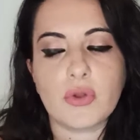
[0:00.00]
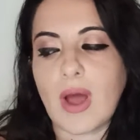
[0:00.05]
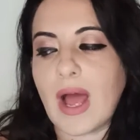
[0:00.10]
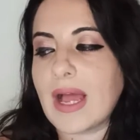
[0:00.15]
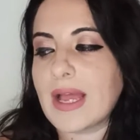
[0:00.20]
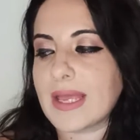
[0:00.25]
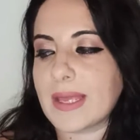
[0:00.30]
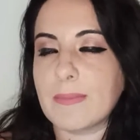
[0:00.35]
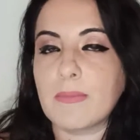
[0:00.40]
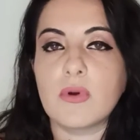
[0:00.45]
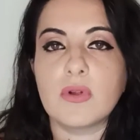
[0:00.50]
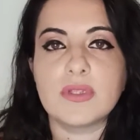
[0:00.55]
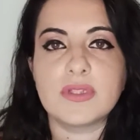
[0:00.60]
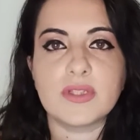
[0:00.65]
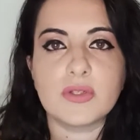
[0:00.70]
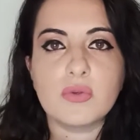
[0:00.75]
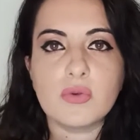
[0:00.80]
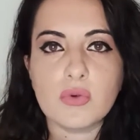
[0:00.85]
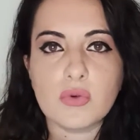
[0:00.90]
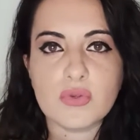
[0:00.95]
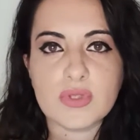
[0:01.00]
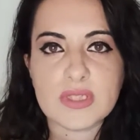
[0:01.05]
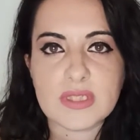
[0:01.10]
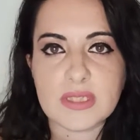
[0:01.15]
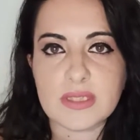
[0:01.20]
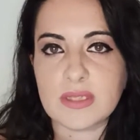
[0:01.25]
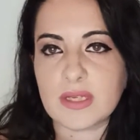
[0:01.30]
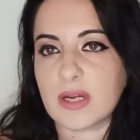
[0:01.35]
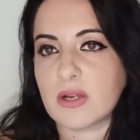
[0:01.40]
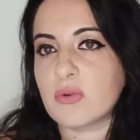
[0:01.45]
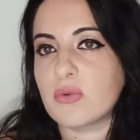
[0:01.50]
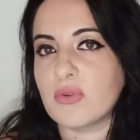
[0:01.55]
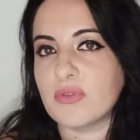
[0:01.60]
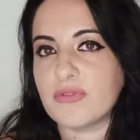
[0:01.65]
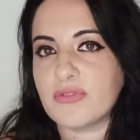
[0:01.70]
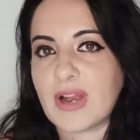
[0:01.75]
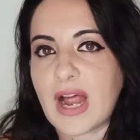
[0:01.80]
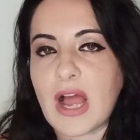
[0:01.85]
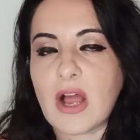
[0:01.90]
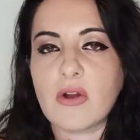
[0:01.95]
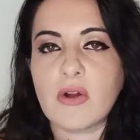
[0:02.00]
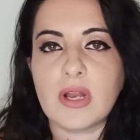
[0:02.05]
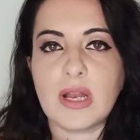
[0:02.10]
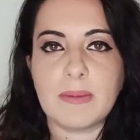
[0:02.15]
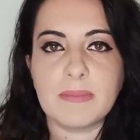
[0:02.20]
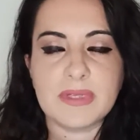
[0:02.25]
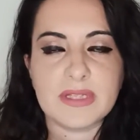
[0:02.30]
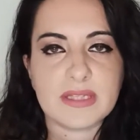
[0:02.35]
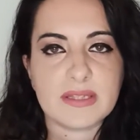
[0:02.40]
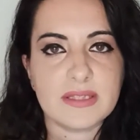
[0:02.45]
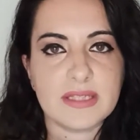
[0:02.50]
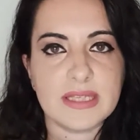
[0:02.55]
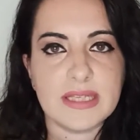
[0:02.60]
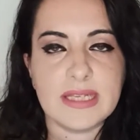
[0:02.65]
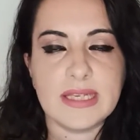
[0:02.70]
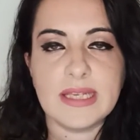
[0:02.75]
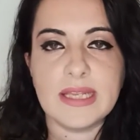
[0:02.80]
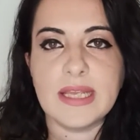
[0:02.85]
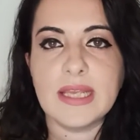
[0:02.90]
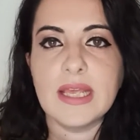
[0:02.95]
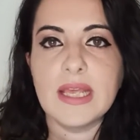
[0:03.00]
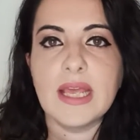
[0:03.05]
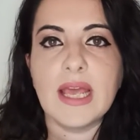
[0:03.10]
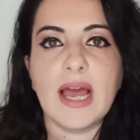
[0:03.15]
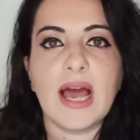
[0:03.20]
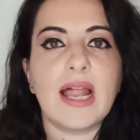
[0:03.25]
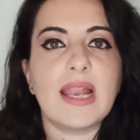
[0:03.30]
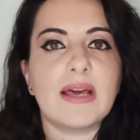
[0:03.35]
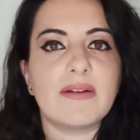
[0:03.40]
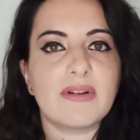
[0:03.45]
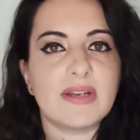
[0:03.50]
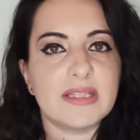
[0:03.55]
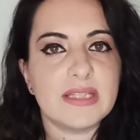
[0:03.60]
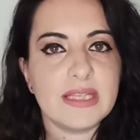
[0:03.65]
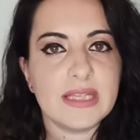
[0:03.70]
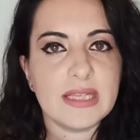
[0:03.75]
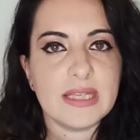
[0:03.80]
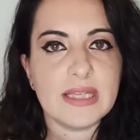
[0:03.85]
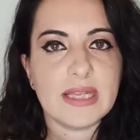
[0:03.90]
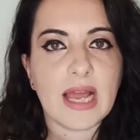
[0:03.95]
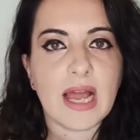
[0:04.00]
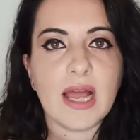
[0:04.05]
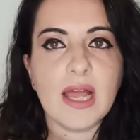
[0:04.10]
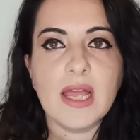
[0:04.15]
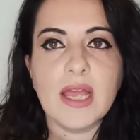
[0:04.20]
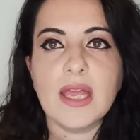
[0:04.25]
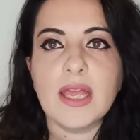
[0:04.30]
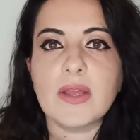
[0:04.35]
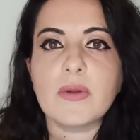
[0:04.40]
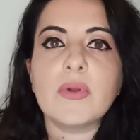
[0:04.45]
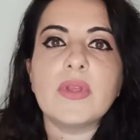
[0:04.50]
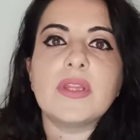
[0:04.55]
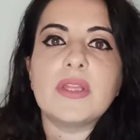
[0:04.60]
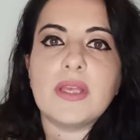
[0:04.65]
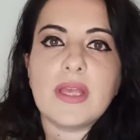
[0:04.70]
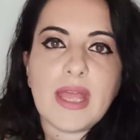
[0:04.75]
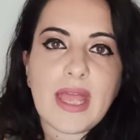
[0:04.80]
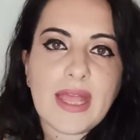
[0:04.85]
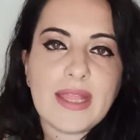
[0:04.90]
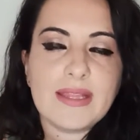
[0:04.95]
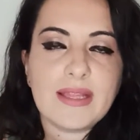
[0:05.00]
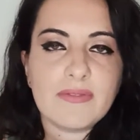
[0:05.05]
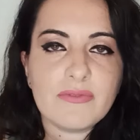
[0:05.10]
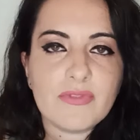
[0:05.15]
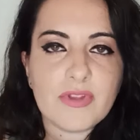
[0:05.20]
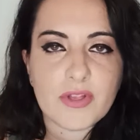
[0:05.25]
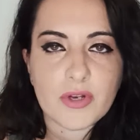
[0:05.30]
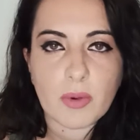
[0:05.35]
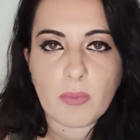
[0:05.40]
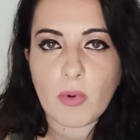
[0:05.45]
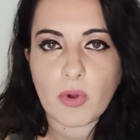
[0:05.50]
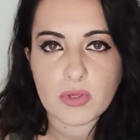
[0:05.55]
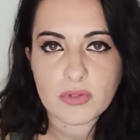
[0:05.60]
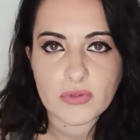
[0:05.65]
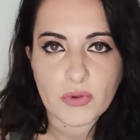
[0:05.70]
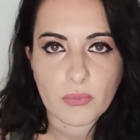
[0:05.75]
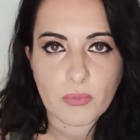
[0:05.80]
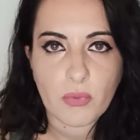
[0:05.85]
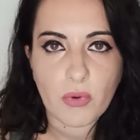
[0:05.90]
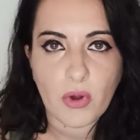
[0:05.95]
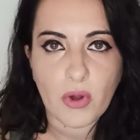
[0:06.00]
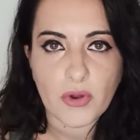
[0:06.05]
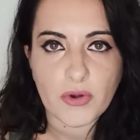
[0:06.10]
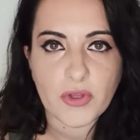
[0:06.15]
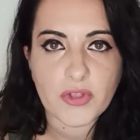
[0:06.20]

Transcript: anche molti gusti, tra cui fragola, mirtilli, mirtilli, alla vaniglia, quindi è davvero molto buono.